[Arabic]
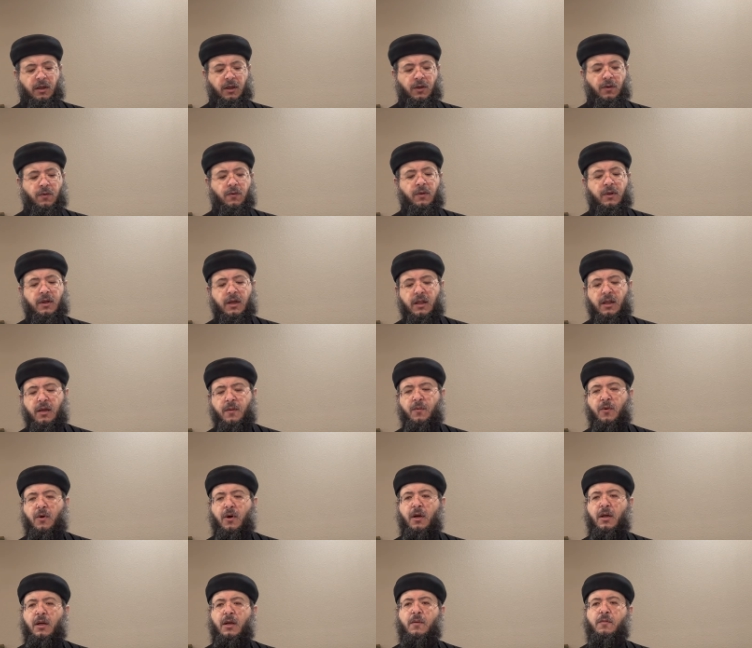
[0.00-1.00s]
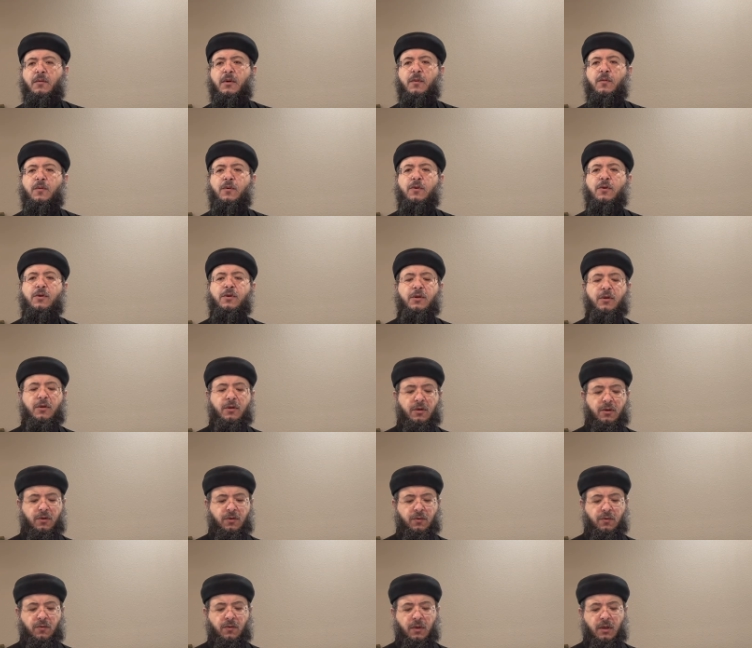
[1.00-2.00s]
يقول كده معلمنا بولس
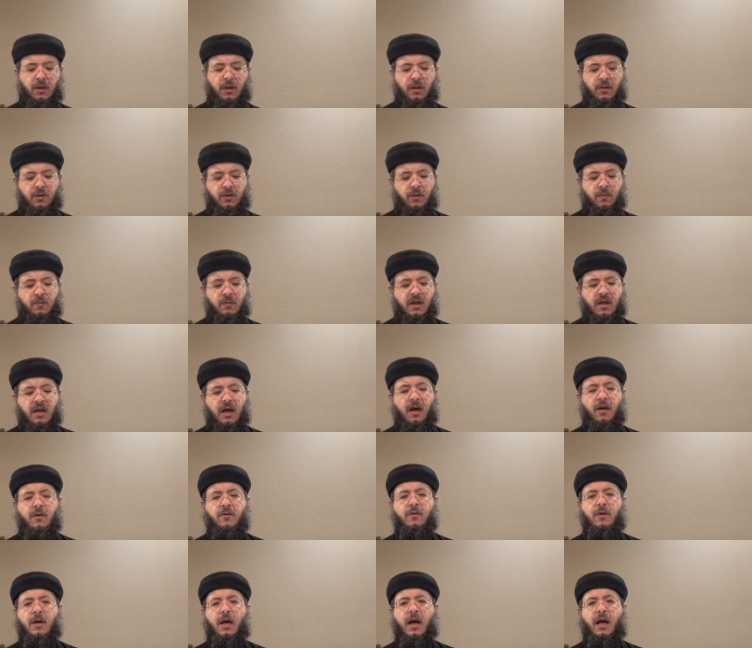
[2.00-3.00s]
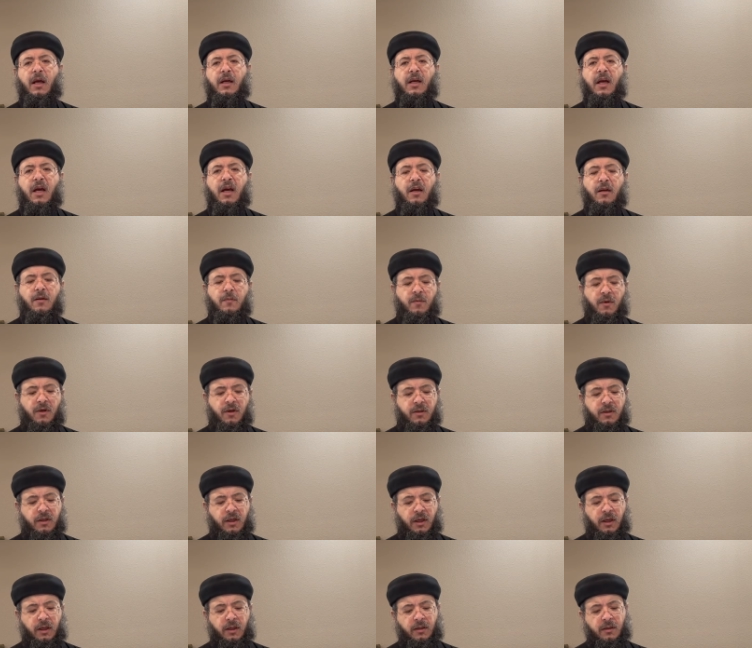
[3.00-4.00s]
الرسول ثم نحن الأحياء
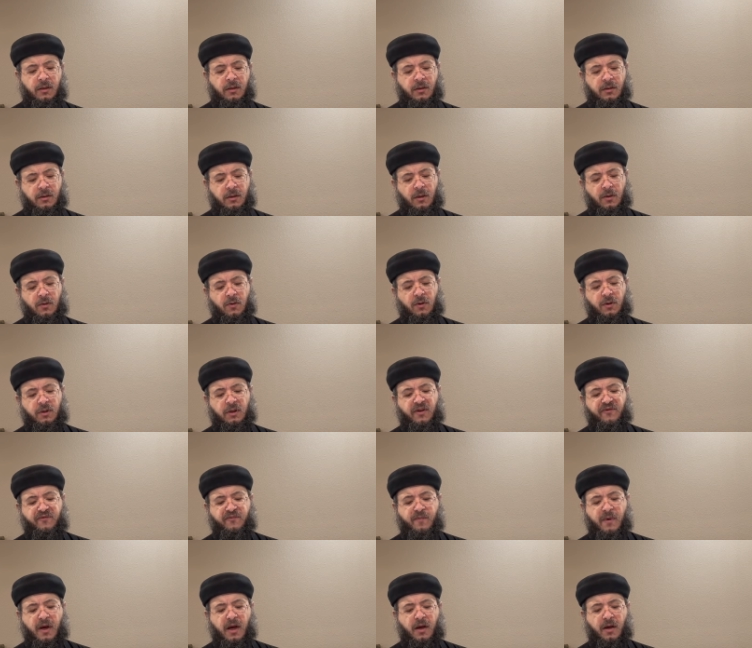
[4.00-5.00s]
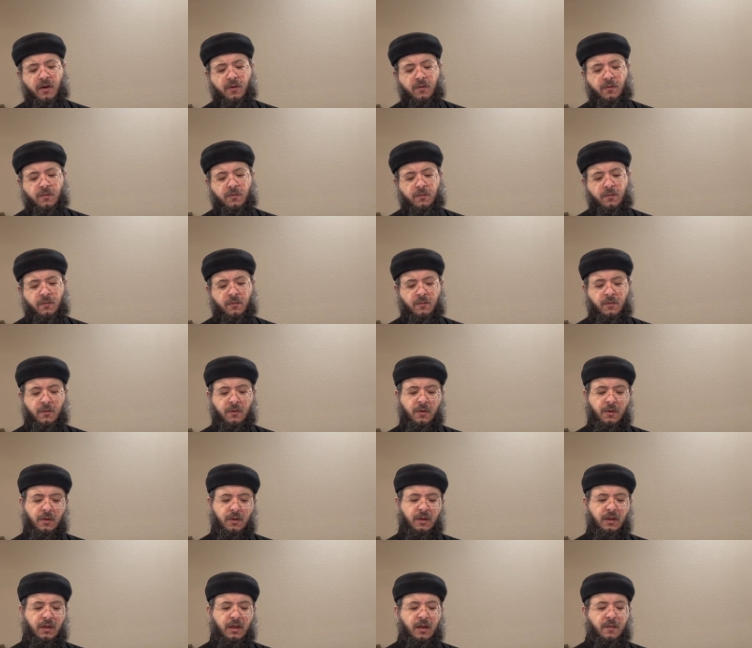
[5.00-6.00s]
الباقين سنخطف معه
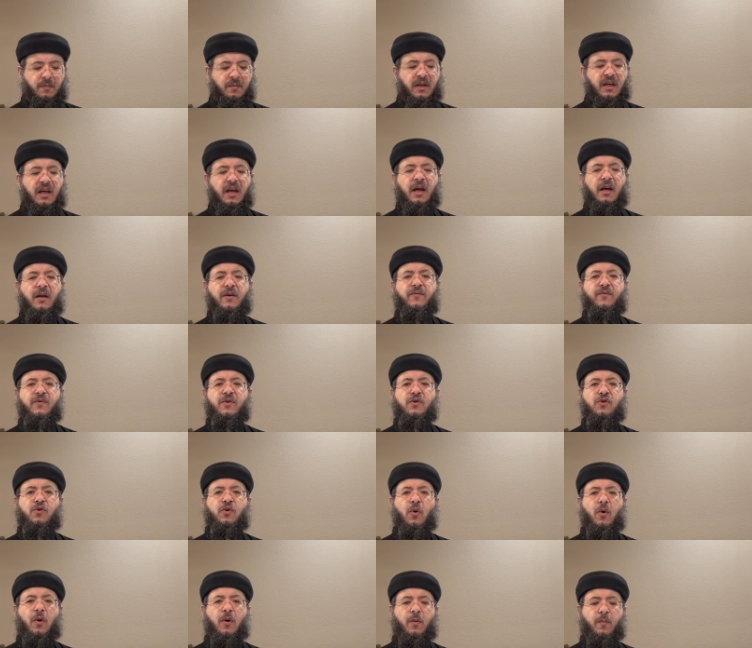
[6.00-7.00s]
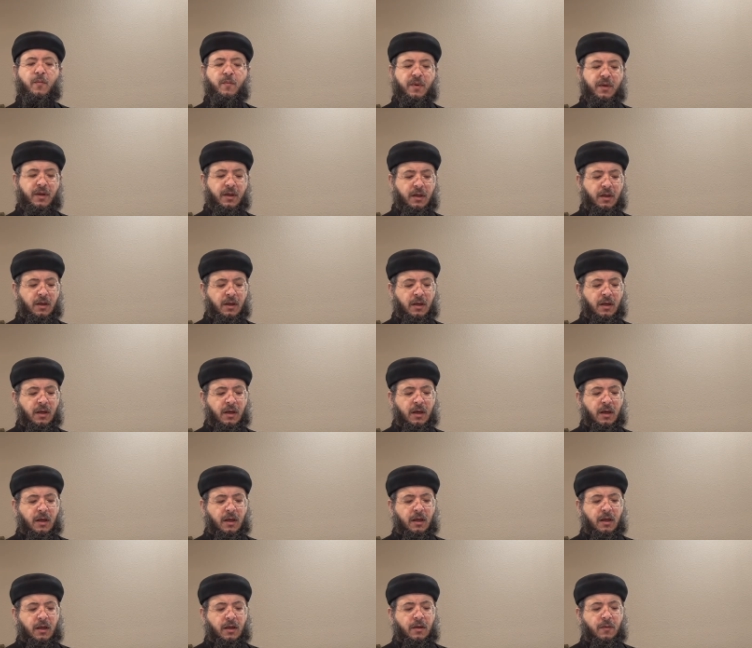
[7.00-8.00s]
جميعا في السحب
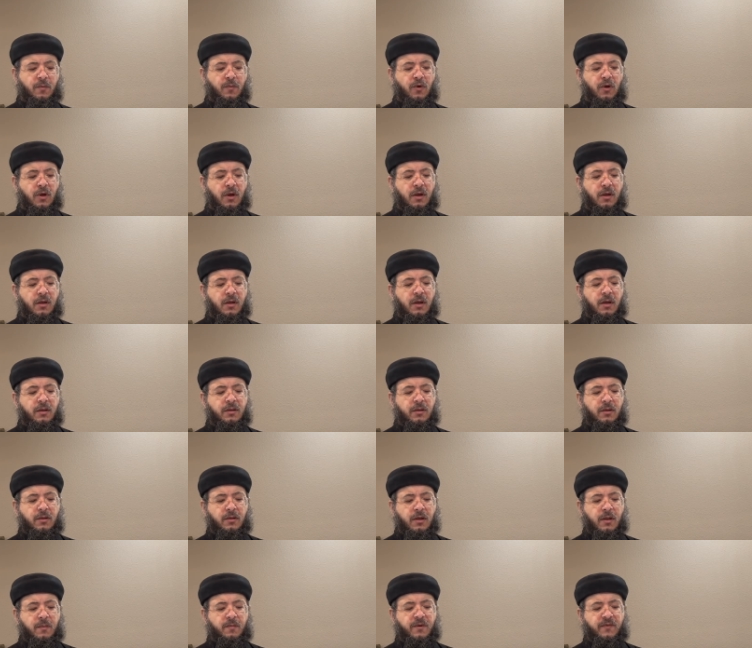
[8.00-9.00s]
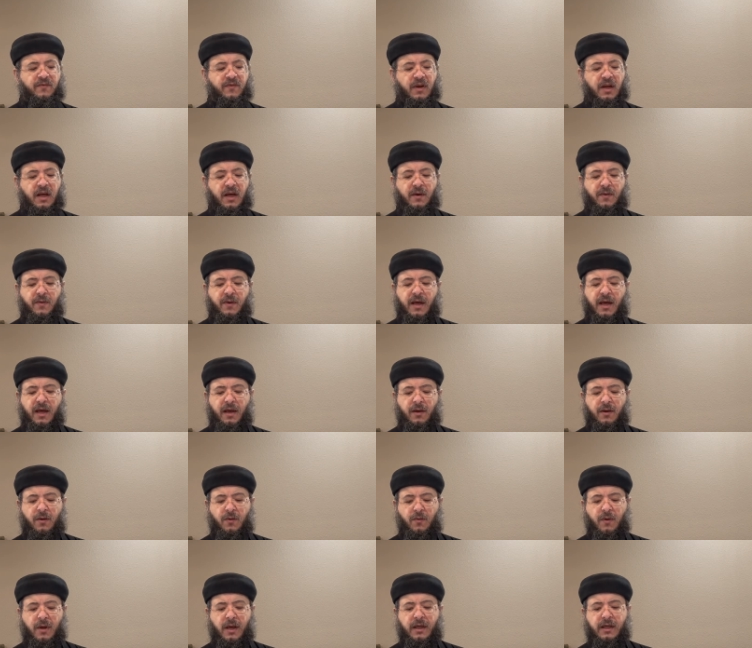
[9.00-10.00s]
لملاقاة الرب في الهواء
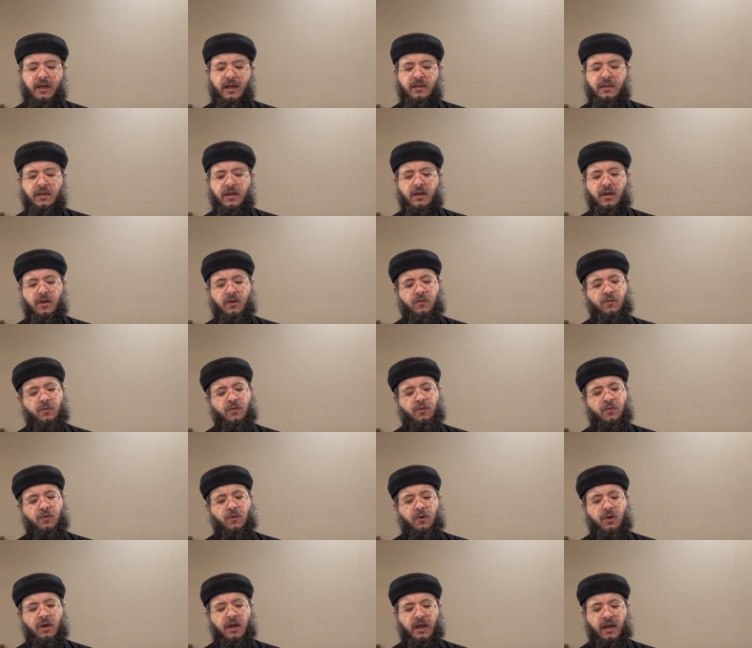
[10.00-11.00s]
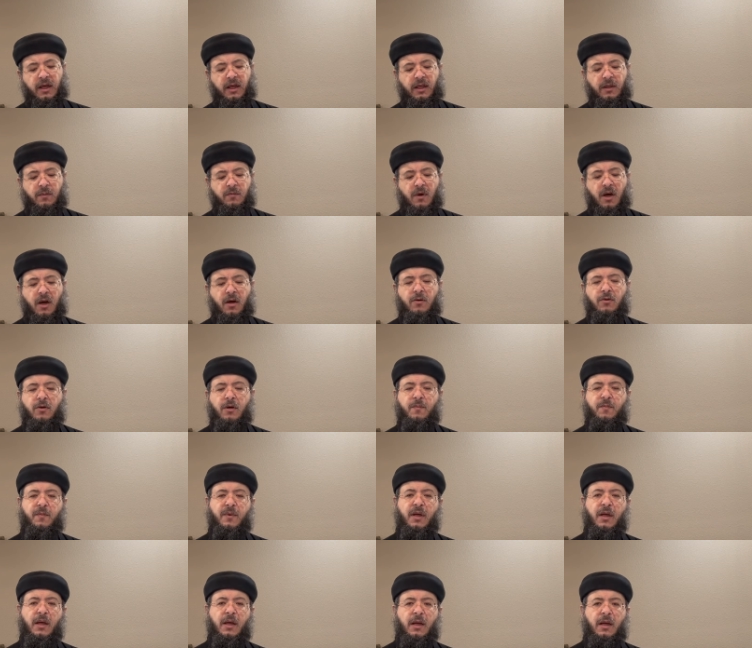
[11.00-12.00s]
وهكذا نكون كل حين مع
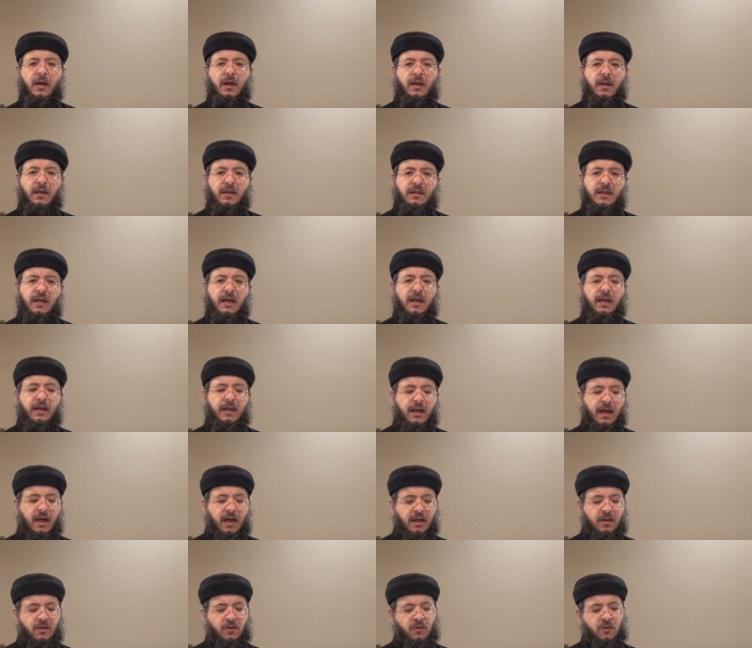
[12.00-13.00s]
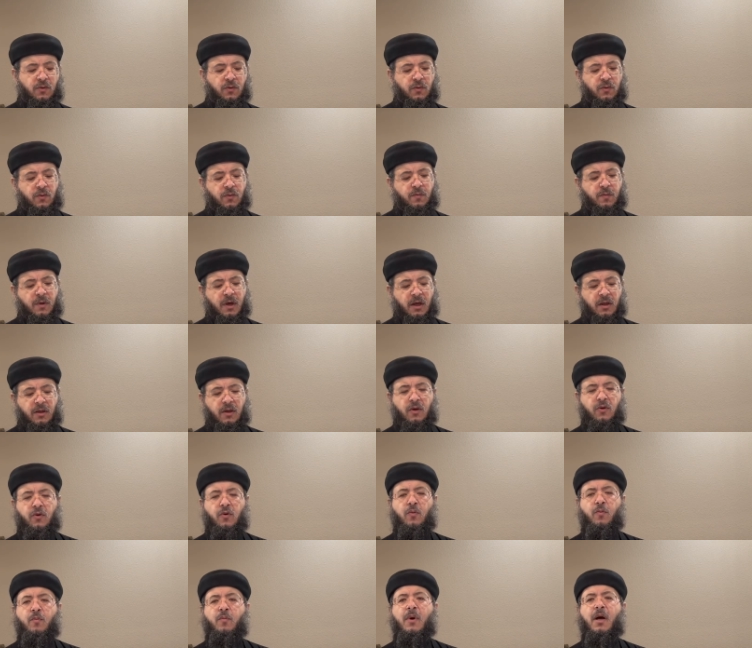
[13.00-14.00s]
الرب لذلك عزوا
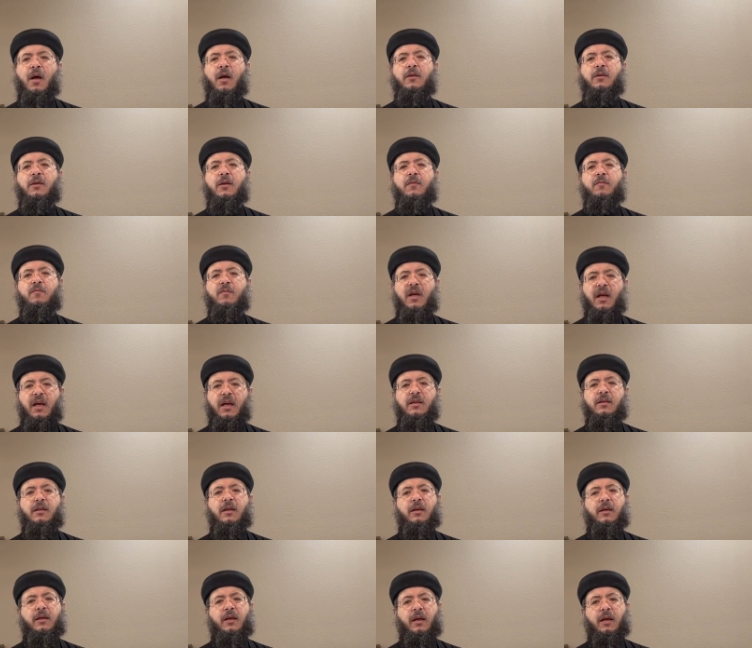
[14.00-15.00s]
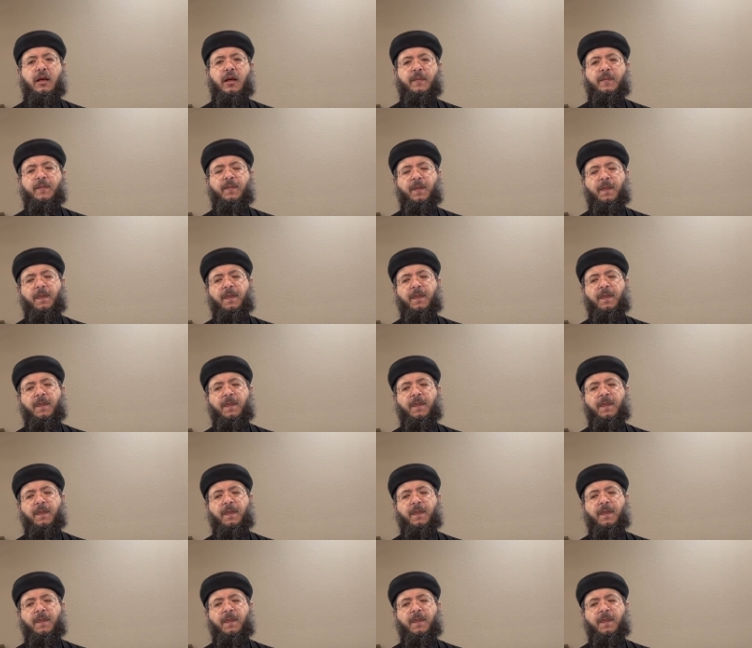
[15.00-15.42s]
بعضكم بعضا بهذا الكلام